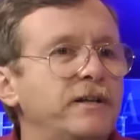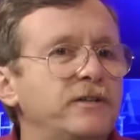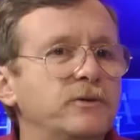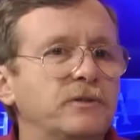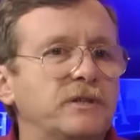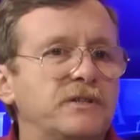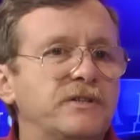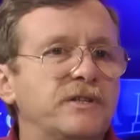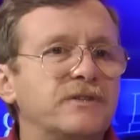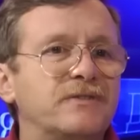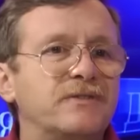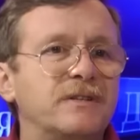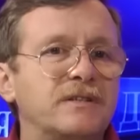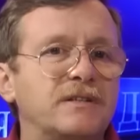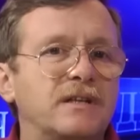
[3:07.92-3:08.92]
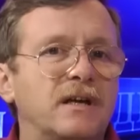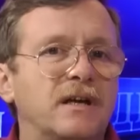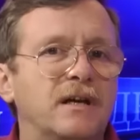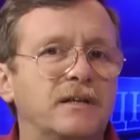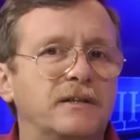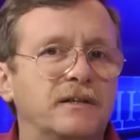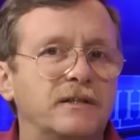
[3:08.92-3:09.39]
идет, естественно,
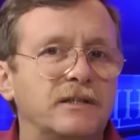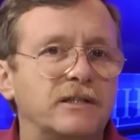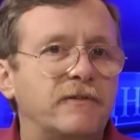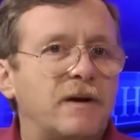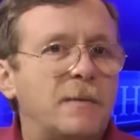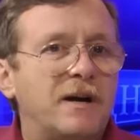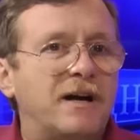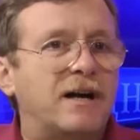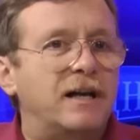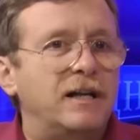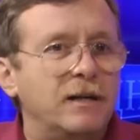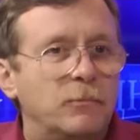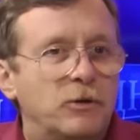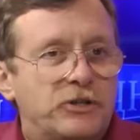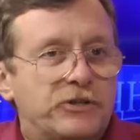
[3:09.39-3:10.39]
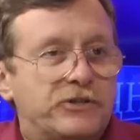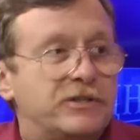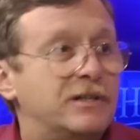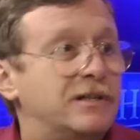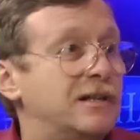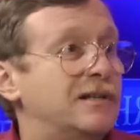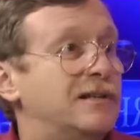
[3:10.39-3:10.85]
за так называемых
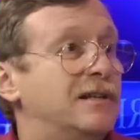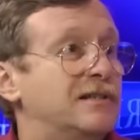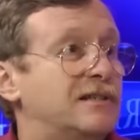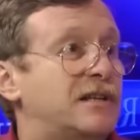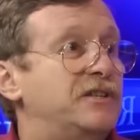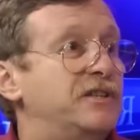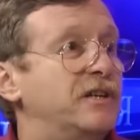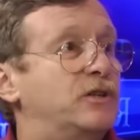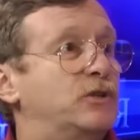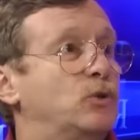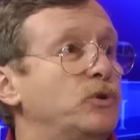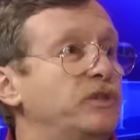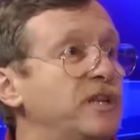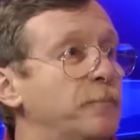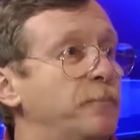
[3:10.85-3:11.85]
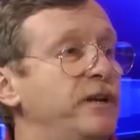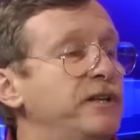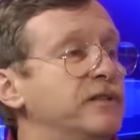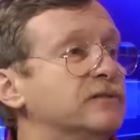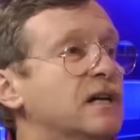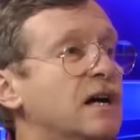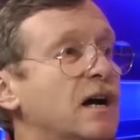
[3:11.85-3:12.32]
колеблющихся, за тех, кто не
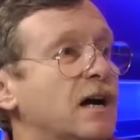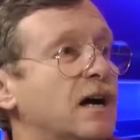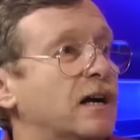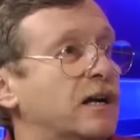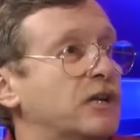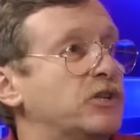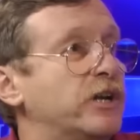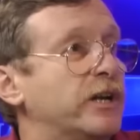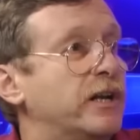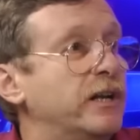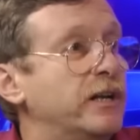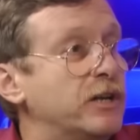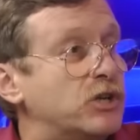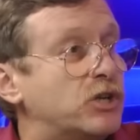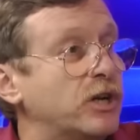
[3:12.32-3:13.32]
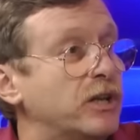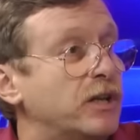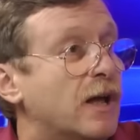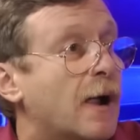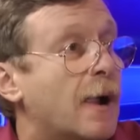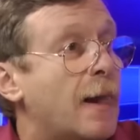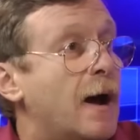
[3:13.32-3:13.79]
принял окончательное
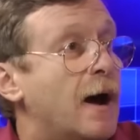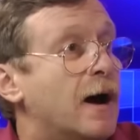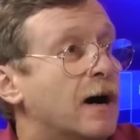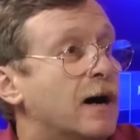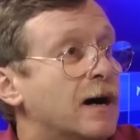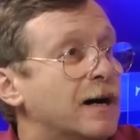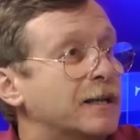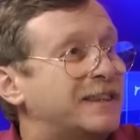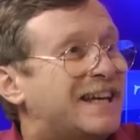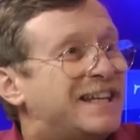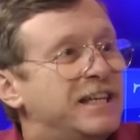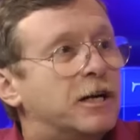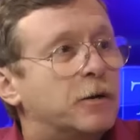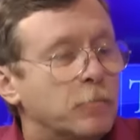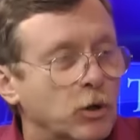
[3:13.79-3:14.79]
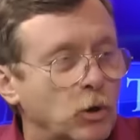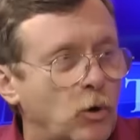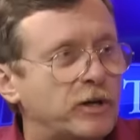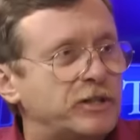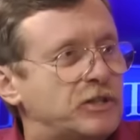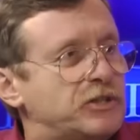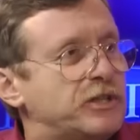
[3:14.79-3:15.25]
решение. Да. А таких
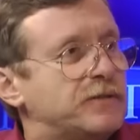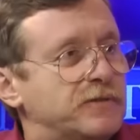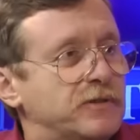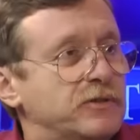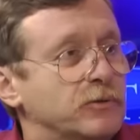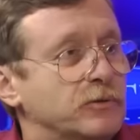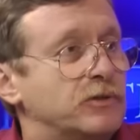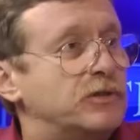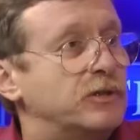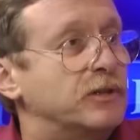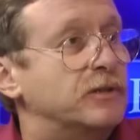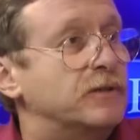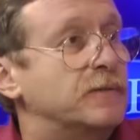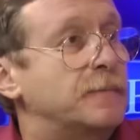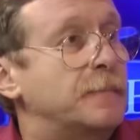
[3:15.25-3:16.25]
много сейчас в Соединенных Штатах?